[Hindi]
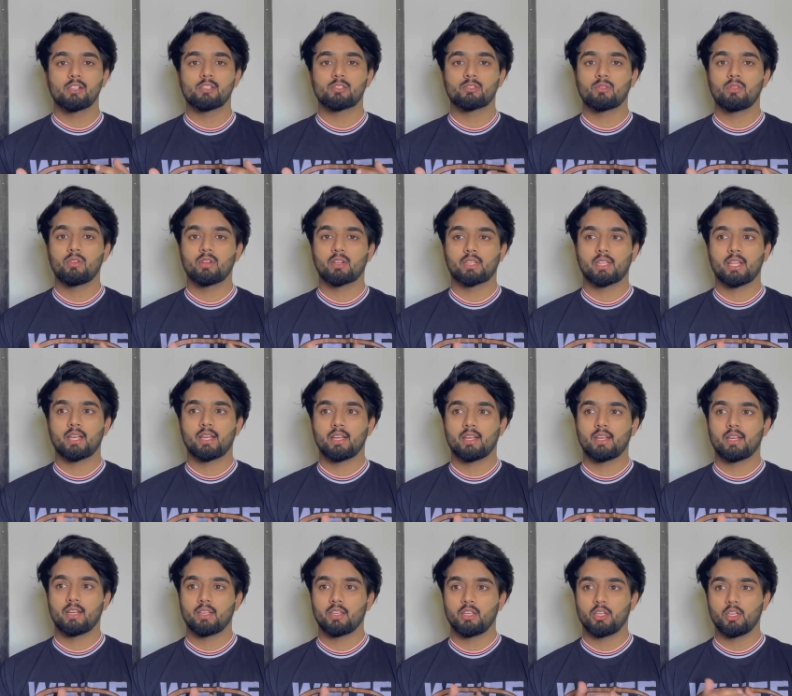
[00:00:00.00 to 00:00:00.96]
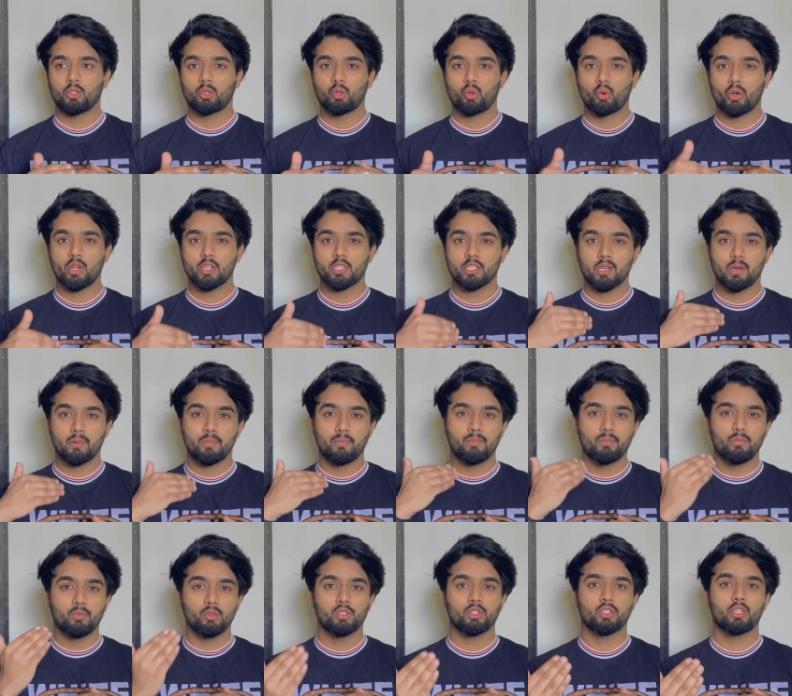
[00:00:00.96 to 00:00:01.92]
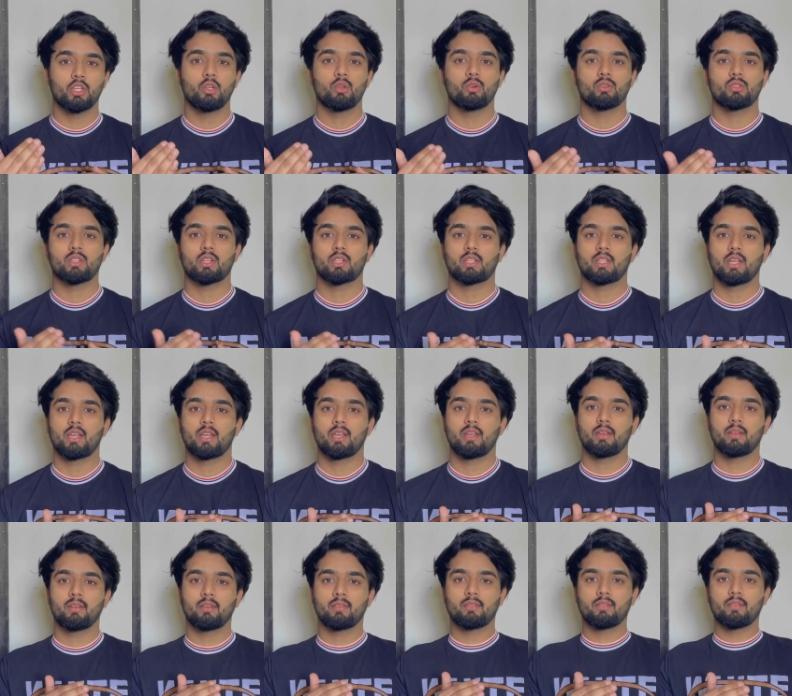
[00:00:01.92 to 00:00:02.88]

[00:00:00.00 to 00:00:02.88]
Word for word: गर्ल्स को लगता है ये थोड़ा सा मुश्किल हो सकता है